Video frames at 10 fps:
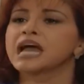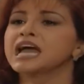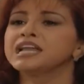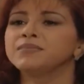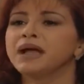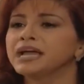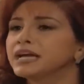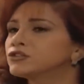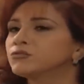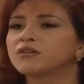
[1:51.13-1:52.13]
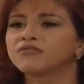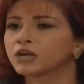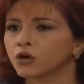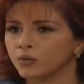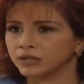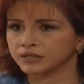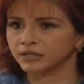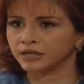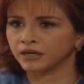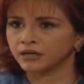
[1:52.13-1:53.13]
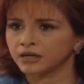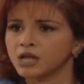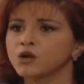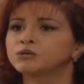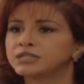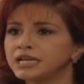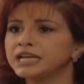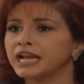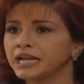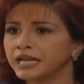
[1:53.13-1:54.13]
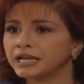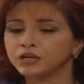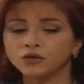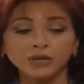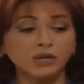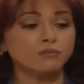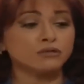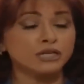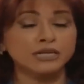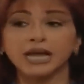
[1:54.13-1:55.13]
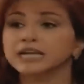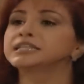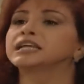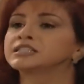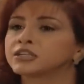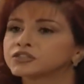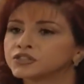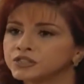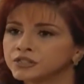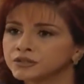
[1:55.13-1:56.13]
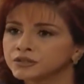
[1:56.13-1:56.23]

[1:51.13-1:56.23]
اهلي بحياتهم ما فكروا بهالطريقة والدليل على هيك انه بيحبوا صهري عادل اكثر شيء